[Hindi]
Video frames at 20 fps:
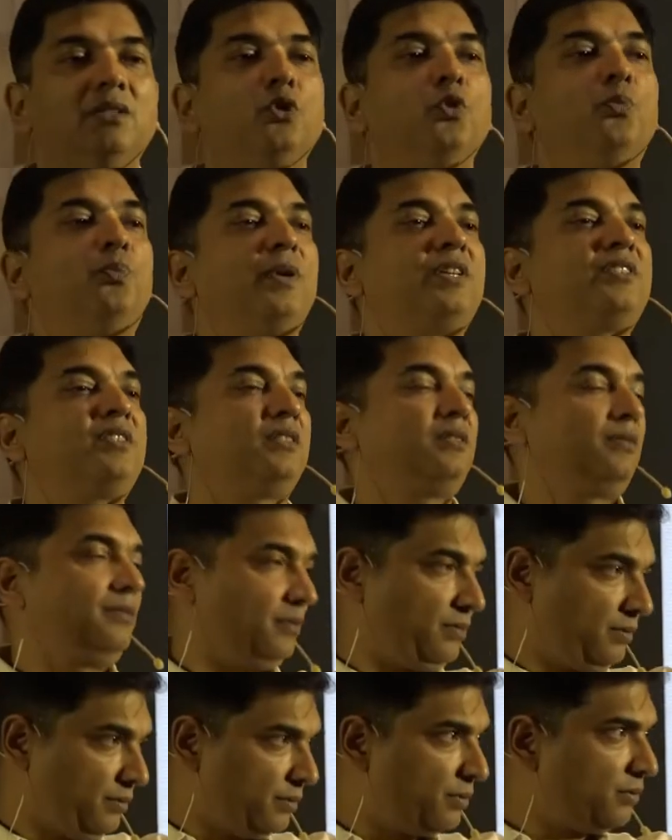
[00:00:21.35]
ऊपर
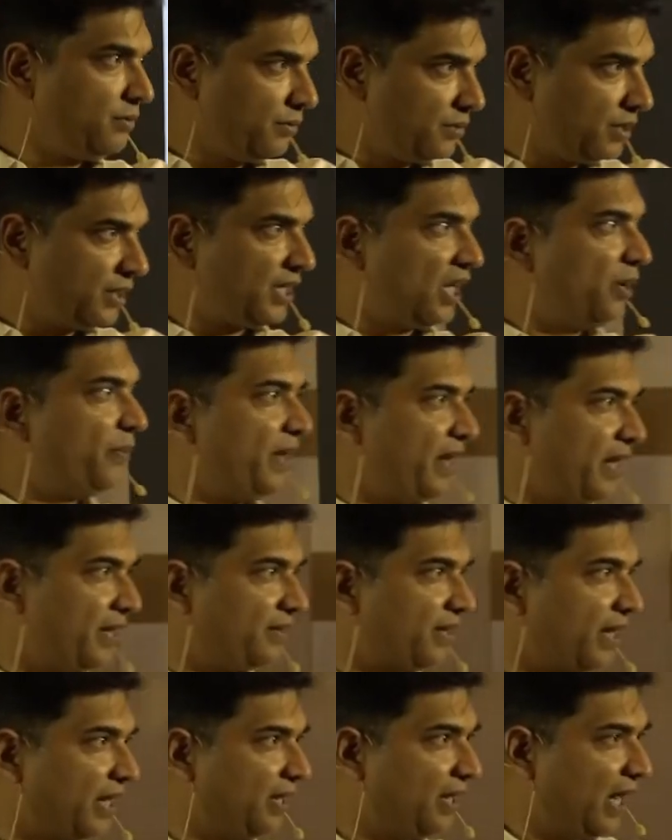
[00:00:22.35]
सतह पे
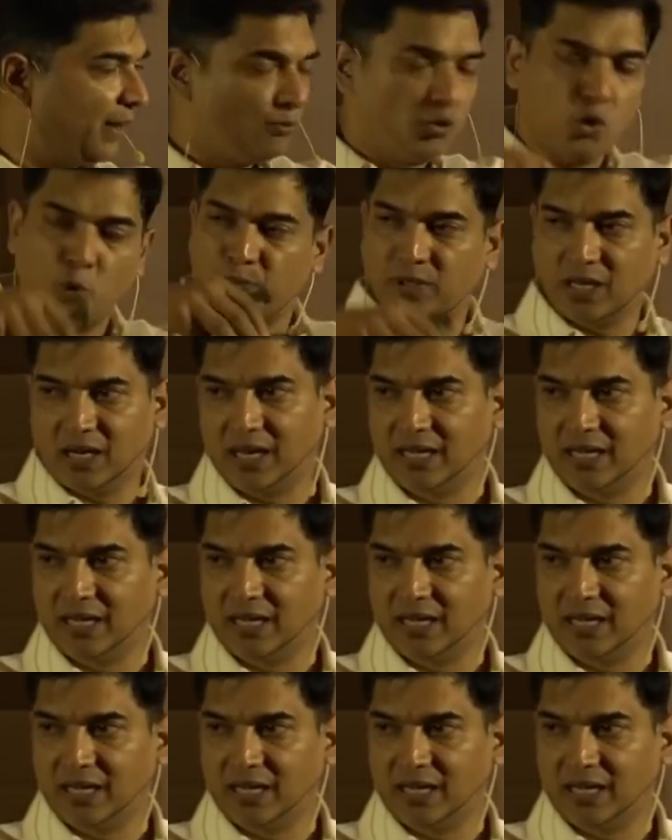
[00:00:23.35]
रहते हैं हम डूबते